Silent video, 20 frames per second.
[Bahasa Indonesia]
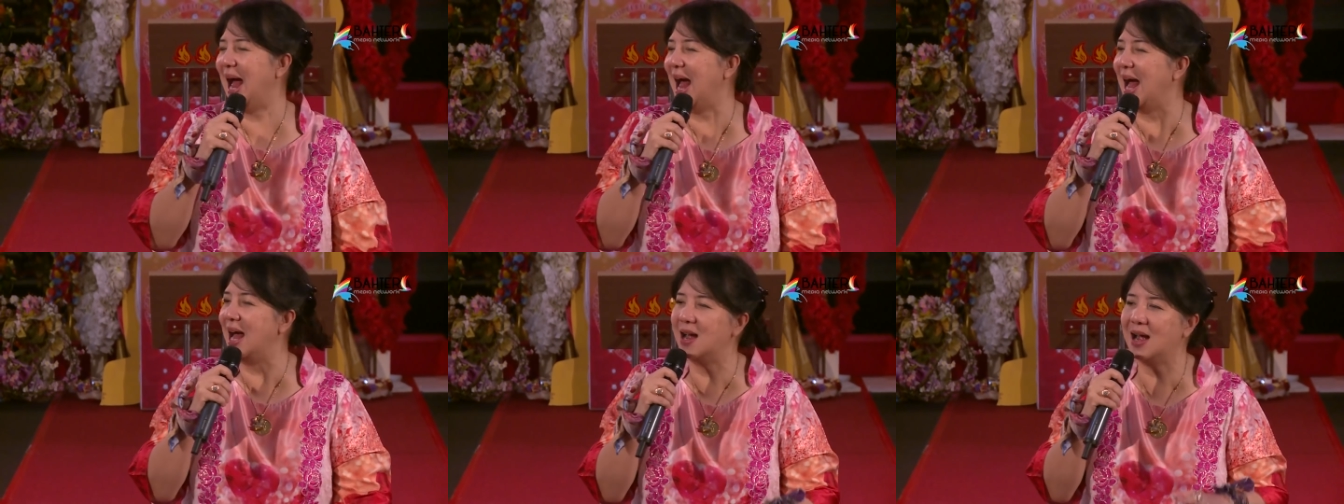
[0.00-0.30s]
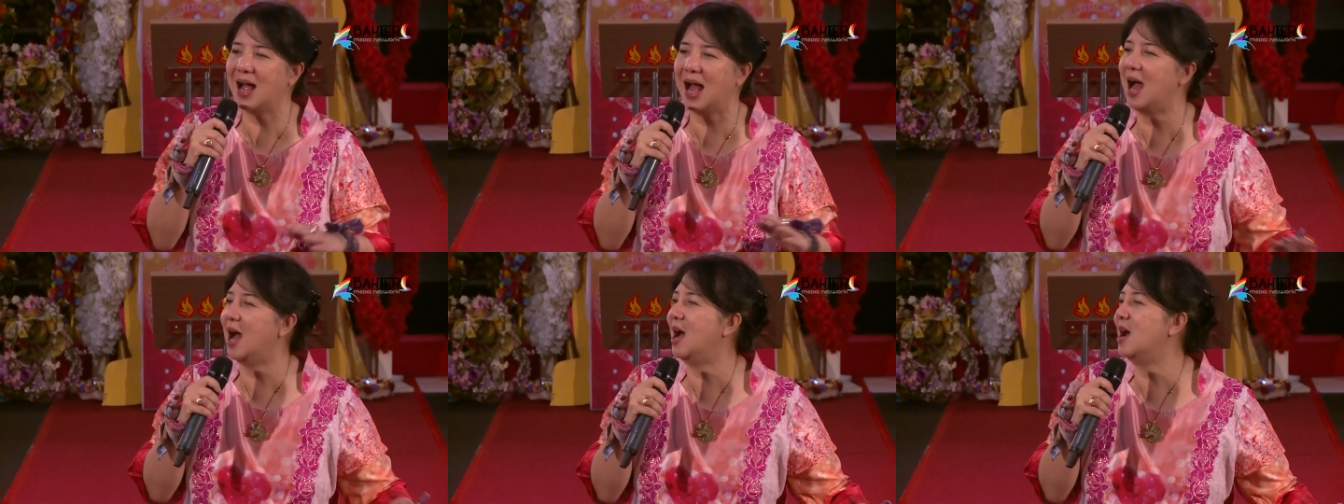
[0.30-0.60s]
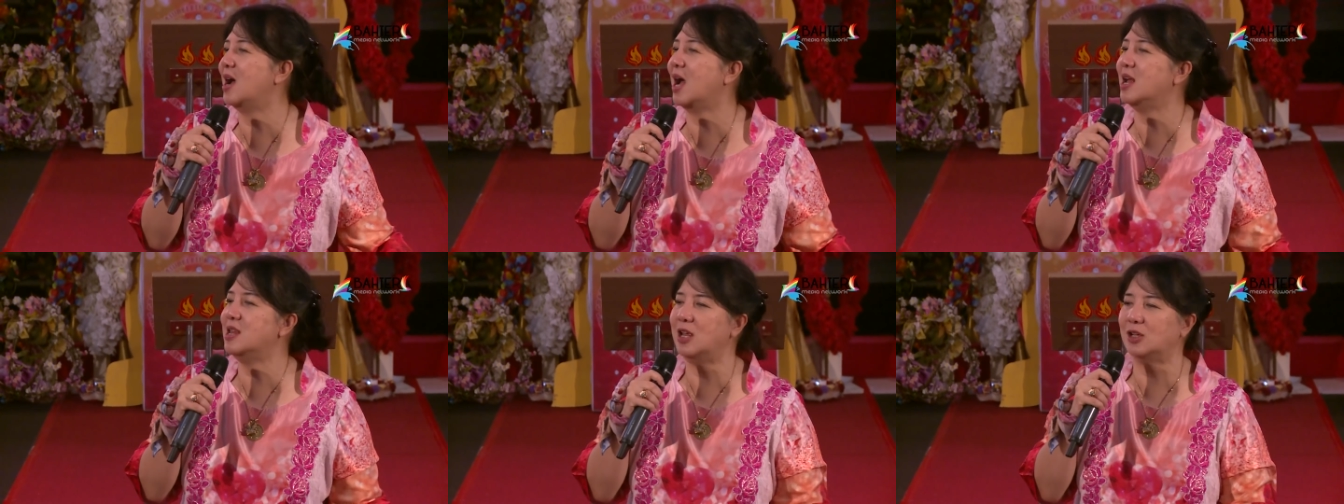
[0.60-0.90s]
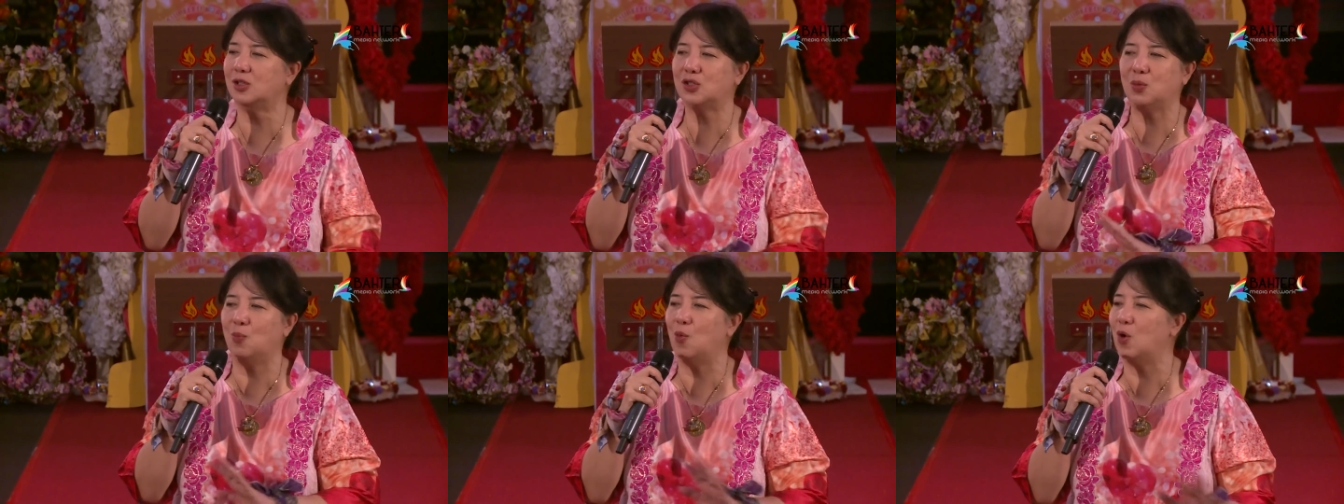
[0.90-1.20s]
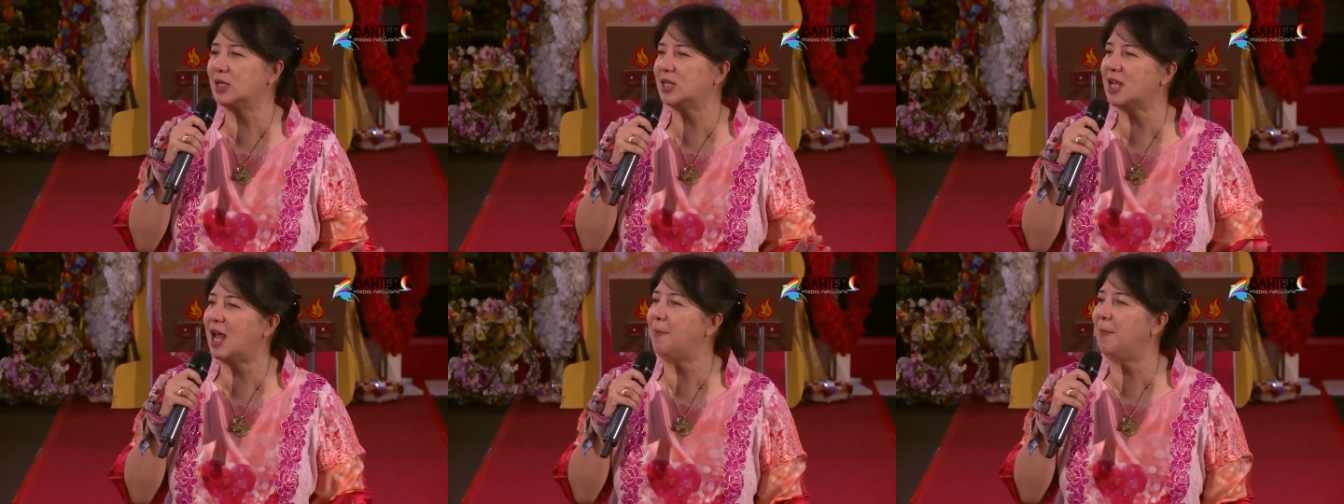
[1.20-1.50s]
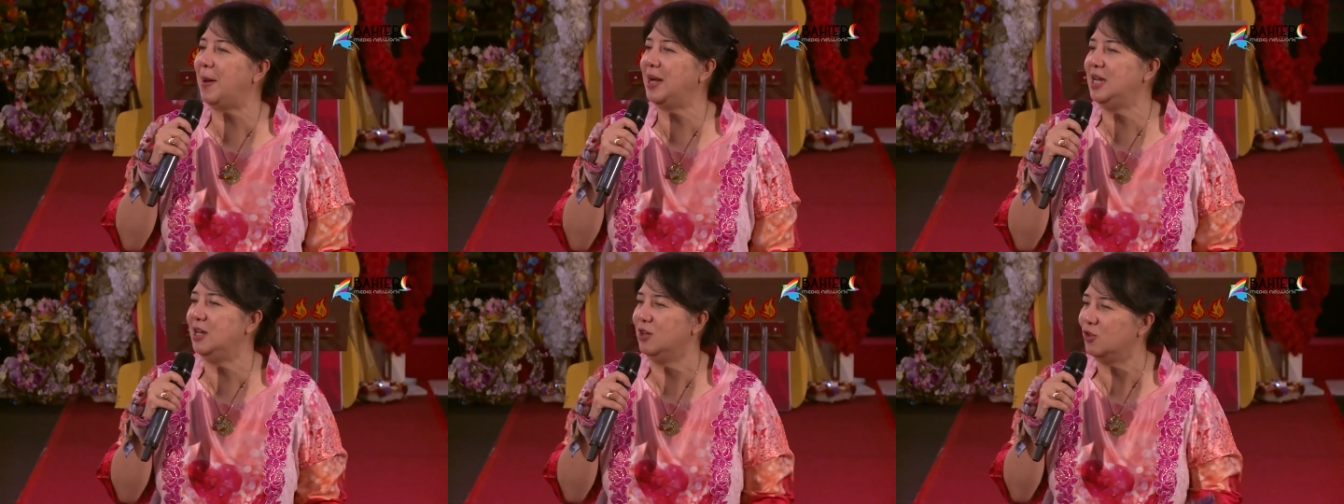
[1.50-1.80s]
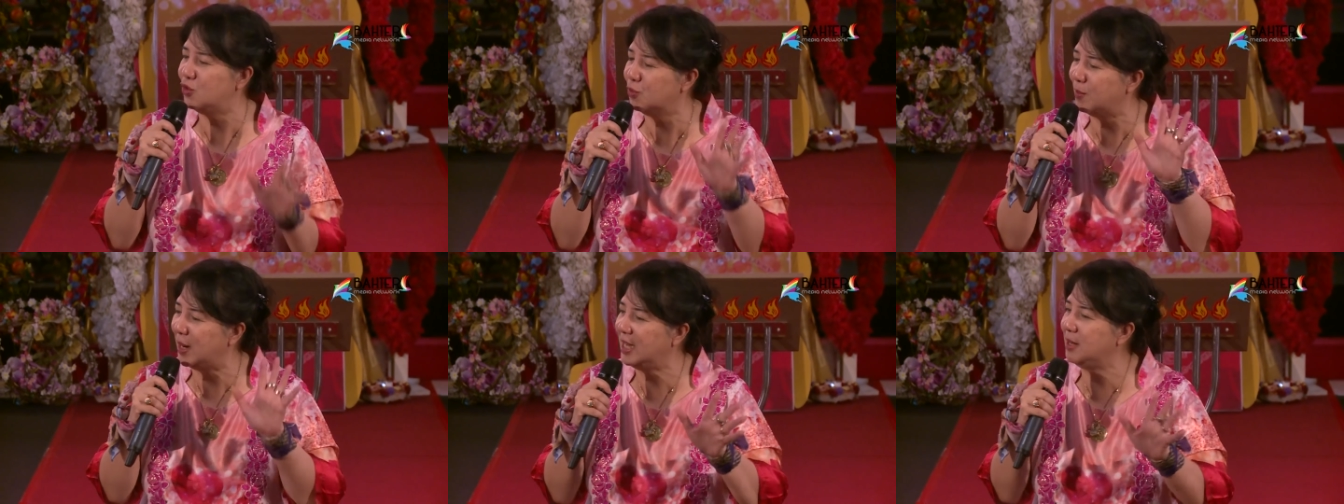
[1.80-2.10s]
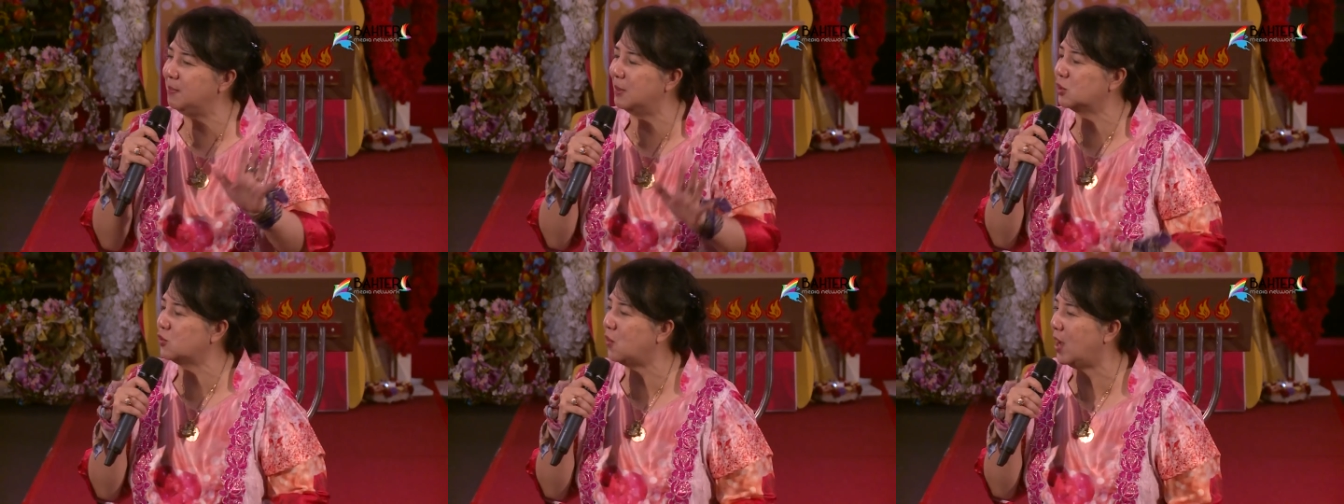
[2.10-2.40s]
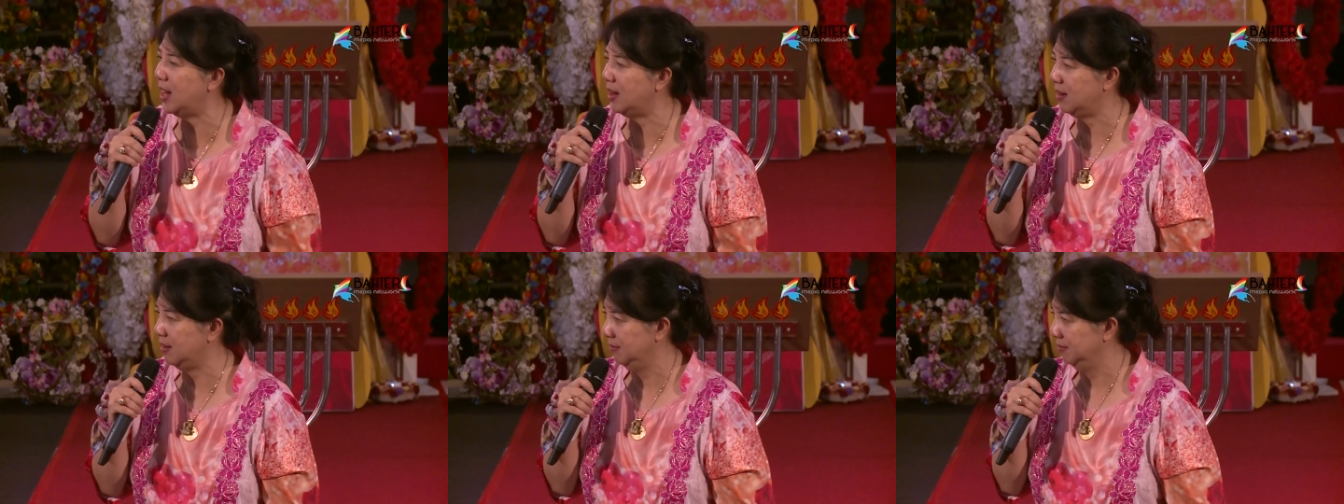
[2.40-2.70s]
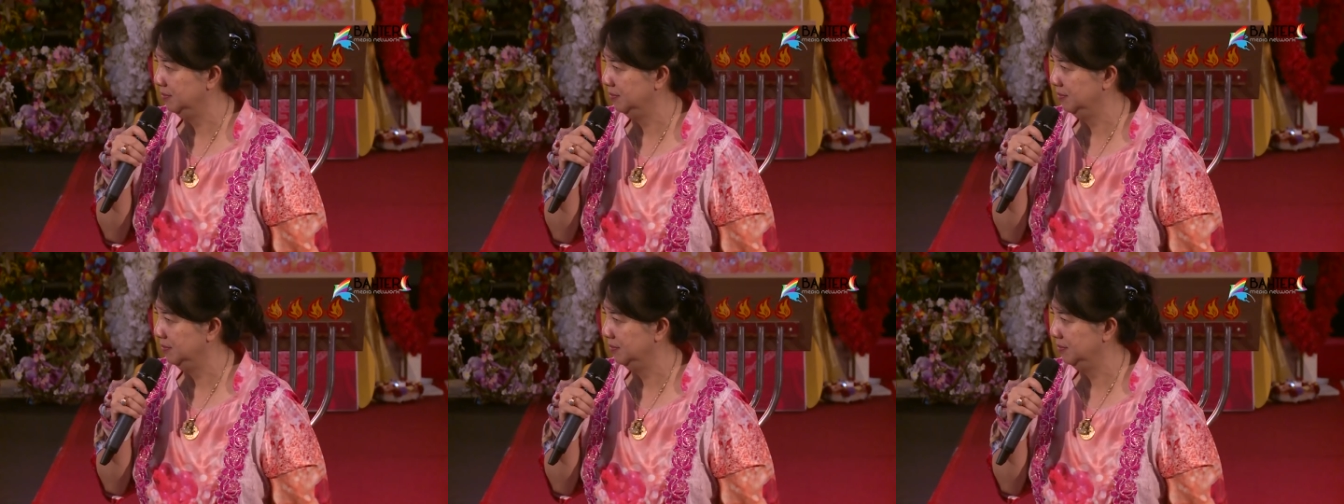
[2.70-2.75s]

angka-angkanya semua saya apalin. Cuma lima soal.